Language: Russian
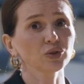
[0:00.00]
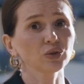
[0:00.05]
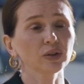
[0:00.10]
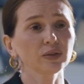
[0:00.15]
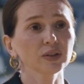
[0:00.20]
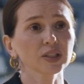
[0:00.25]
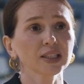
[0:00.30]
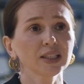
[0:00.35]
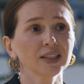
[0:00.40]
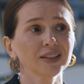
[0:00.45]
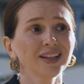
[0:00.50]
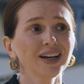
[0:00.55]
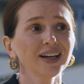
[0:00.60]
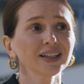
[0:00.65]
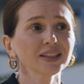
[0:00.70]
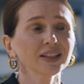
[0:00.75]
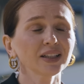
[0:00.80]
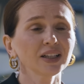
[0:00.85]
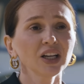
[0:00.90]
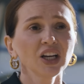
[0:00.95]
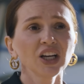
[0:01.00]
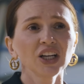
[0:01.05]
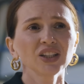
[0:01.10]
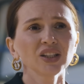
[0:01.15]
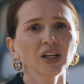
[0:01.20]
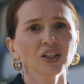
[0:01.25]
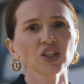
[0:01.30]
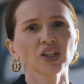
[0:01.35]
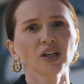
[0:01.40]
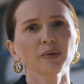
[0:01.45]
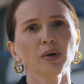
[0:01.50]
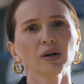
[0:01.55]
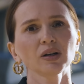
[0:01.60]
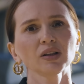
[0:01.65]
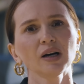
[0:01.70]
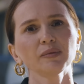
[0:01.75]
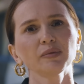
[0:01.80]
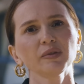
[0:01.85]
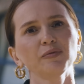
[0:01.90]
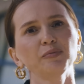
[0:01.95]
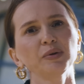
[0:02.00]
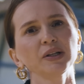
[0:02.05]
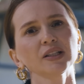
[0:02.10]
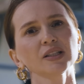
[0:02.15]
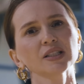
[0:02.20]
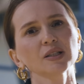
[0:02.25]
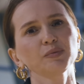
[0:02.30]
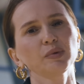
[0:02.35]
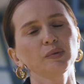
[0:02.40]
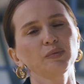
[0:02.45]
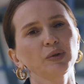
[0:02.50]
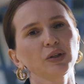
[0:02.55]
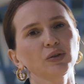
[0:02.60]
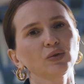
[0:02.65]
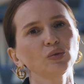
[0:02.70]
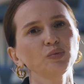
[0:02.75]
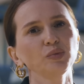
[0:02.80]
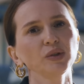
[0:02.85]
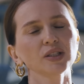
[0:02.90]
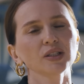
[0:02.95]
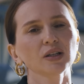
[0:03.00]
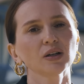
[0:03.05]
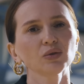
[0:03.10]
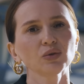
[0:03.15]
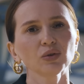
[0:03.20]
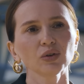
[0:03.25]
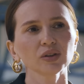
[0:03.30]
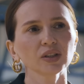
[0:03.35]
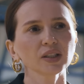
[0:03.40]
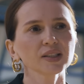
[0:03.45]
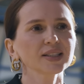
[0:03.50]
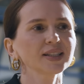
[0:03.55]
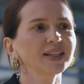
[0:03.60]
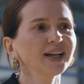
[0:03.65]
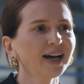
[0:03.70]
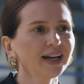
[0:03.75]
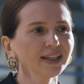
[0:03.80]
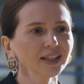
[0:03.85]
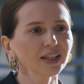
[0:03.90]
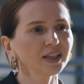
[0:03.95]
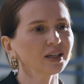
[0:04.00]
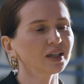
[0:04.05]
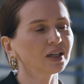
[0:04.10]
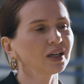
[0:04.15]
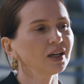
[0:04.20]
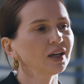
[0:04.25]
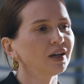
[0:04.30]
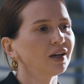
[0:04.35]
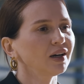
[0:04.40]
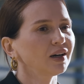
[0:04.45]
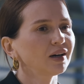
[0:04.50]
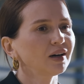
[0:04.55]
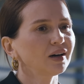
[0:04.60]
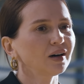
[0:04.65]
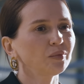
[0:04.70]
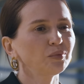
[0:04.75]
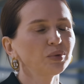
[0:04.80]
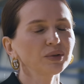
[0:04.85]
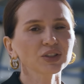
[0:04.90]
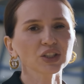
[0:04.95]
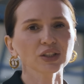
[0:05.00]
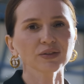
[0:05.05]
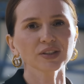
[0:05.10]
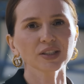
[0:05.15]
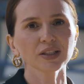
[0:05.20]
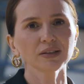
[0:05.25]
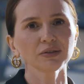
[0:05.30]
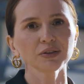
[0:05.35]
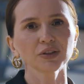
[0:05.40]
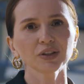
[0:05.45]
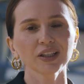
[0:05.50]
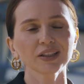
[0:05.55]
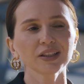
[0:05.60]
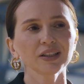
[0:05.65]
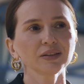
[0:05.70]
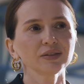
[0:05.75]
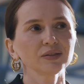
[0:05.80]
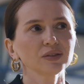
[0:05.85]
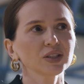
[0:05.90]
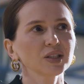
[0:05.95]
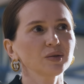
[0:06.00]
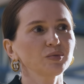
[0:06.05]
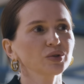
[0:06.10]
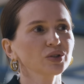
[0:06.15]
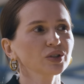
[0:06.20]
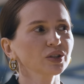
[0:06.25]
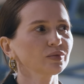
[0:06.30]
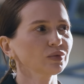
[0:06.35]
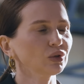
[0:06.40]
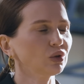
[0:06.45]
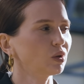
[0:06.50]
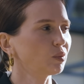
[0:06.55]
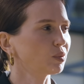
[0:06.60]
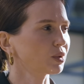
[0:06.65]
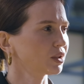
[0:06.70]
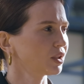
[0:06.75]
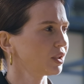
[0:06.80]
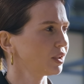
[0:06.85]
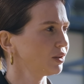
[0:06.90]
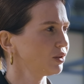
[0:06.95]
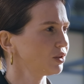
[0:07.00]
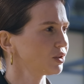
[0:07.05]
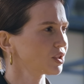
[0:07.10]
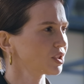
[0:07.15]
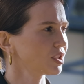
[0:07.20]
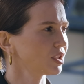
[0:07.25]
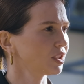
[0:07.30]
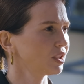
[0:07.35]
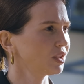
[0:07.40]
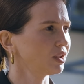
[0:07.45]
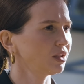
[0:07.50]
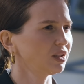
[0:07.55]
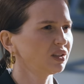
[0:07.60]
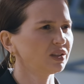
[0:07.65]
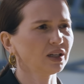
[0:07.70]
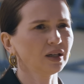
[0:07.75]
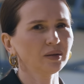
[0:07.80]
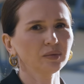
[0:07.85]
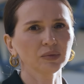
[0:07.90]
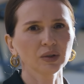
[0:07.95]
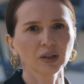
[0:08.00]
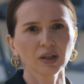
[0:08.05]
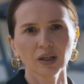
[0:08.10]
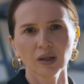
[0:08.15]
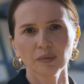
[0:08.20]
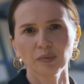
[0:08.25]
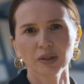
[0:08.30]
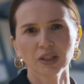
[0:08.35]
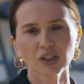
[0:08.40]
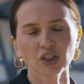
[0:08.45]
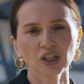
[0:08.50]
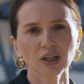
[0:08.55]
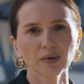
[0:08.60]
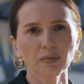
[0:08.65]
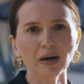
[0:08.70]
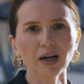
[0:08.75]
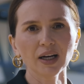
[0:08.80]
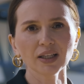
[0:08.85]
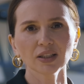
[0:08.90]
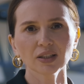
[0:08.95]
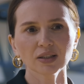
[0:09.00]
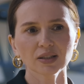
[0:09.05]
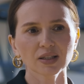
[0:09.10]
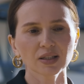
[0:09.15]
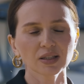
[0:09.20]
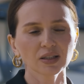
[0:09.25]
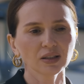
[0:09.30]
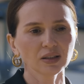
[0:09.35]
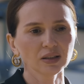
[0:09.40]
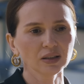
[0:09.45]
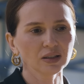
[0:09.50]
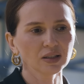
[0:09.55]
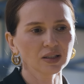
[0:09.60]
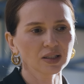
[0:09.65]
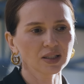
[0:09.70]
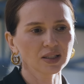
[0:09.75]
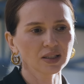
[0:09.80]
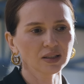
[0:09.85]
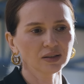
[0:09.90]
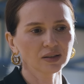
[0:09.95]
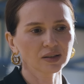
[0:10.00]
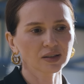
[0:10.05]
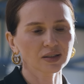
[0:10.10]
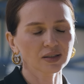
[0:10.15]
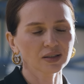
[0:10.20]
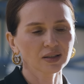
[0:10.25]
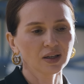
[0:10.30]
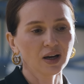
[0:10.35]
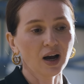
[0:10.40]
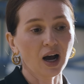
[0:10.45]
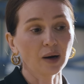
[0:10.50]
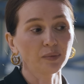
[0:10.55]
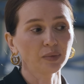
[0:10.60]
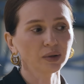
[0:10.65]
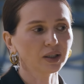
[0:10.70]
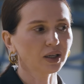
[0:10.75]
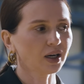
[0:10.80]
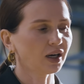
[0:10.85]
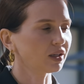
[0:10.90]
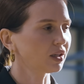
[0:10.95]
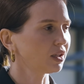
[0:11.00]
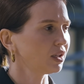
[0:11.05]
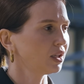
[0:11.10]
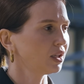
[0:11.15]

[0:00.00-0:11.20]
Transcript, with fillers: высокого стандарта, иначе я могла бы, в принципе, перекупить какое-то здание а, бывшего завода, таких в Новосибирске много продается, и там перешаманить и сделать абы как.